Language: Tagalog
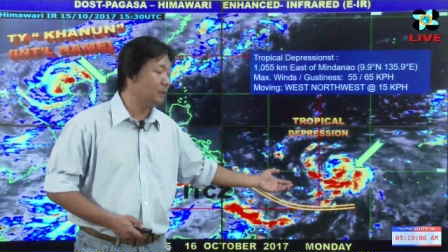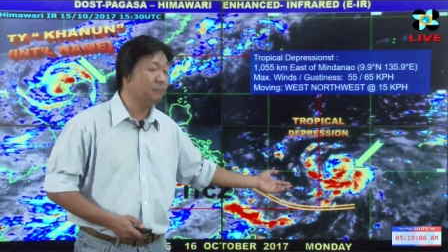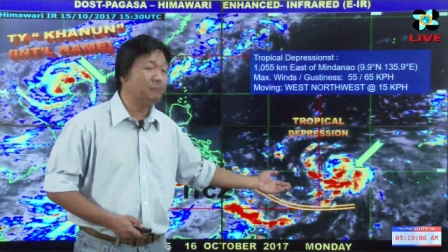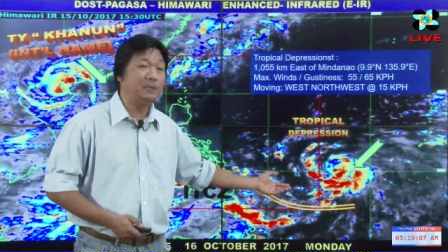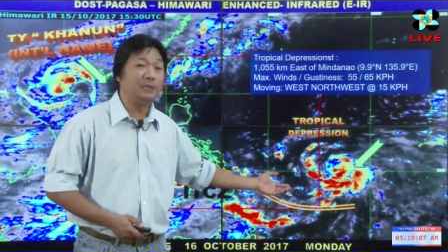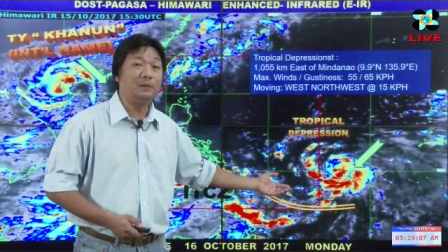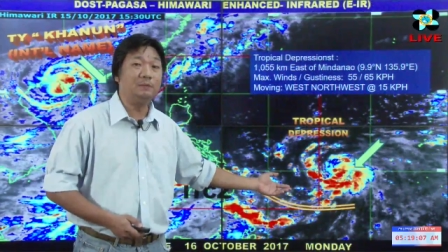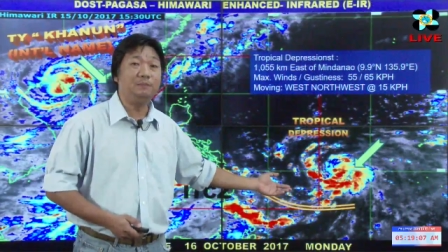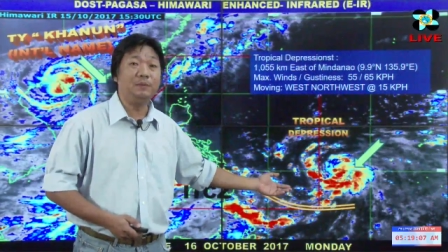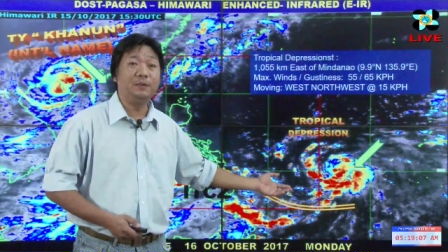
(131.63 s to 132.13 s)
sa
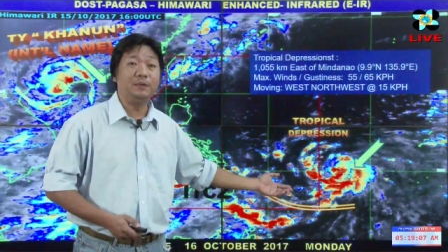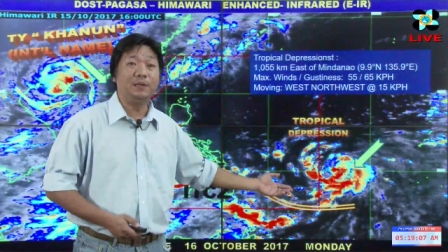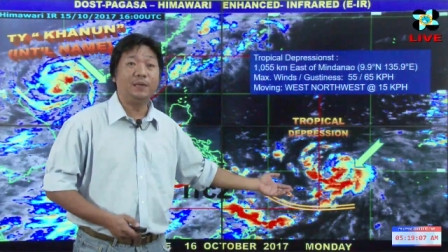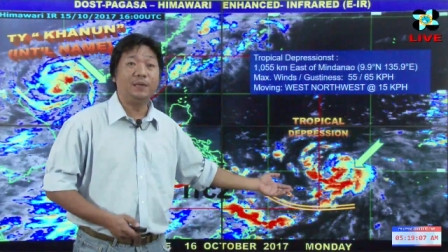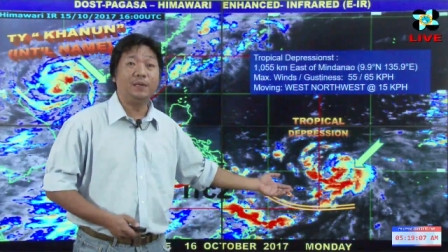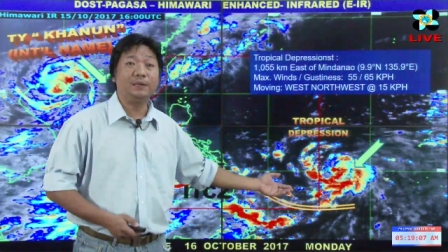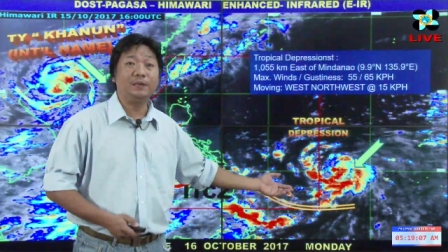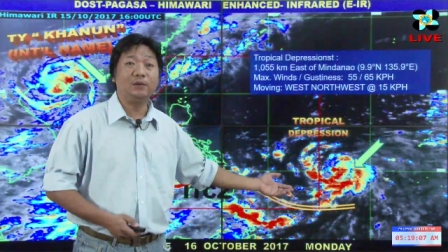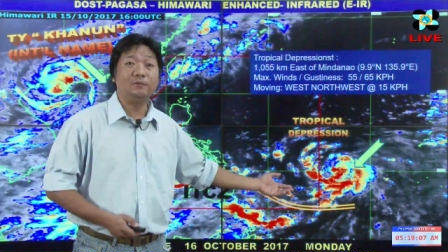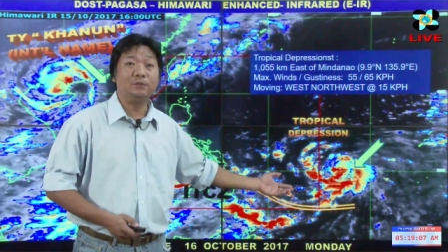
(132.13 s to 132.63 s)
Philippine
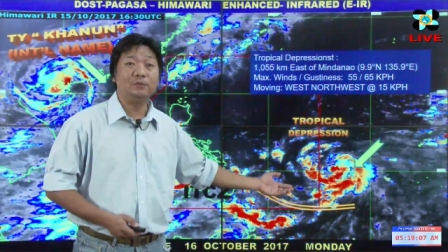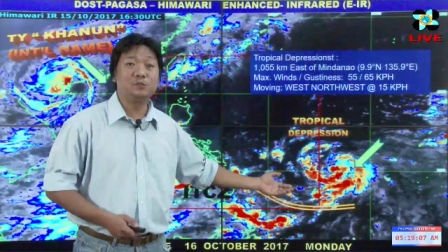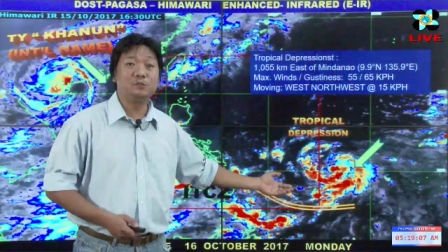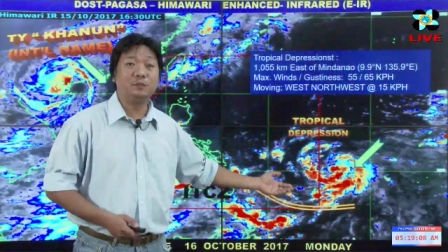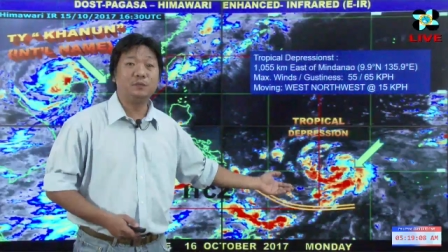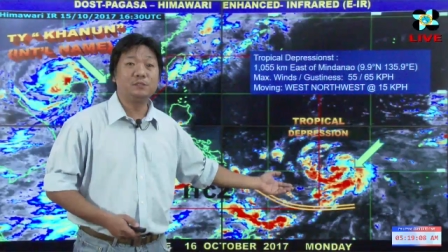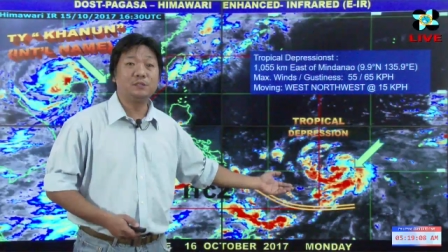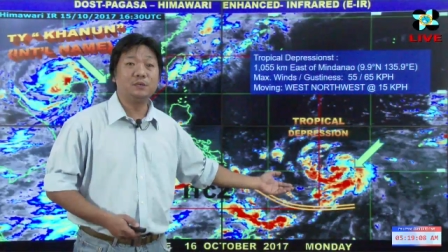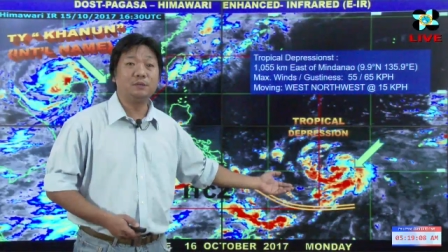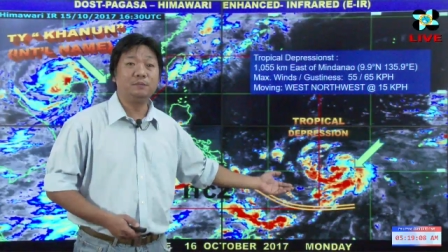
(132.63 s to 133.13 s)
Area of
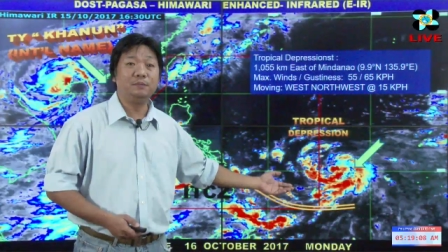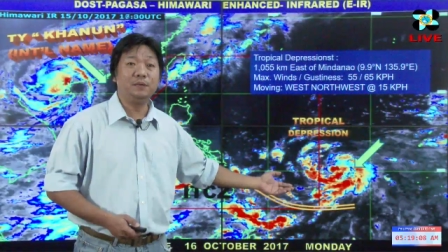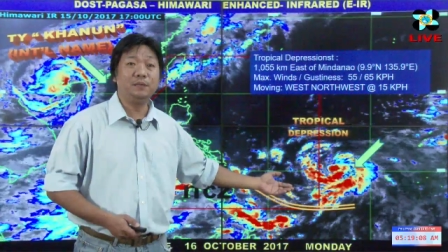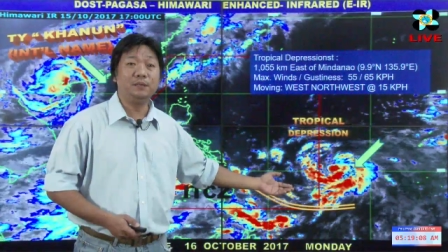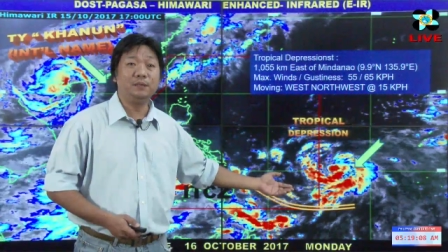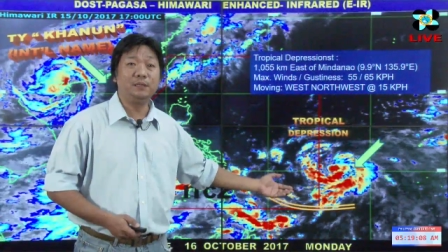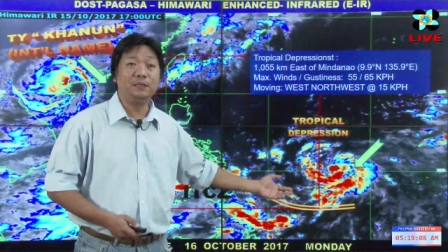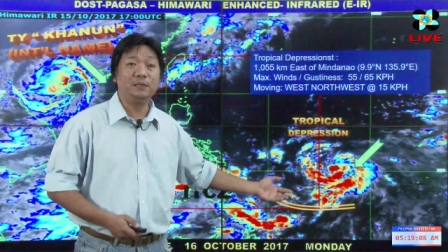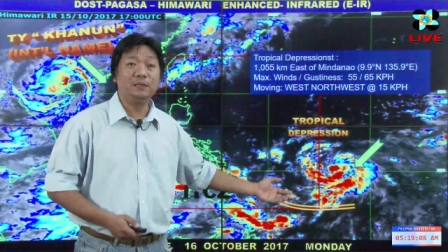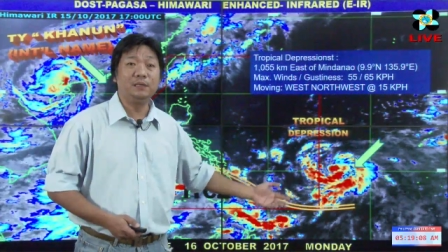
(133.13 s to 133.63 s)

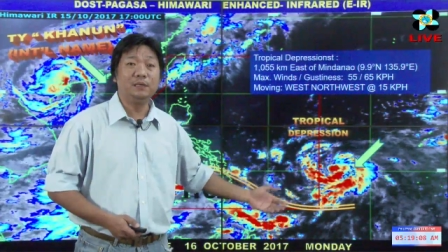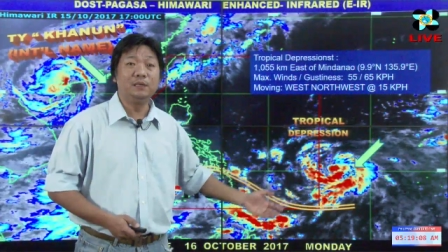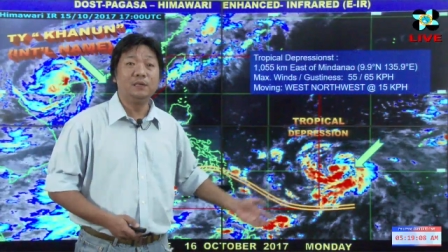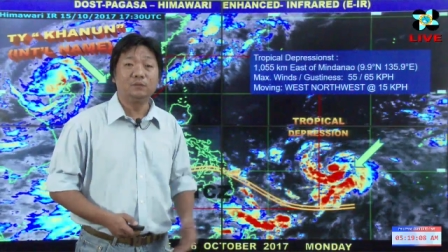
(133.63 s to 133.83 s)
Responsibility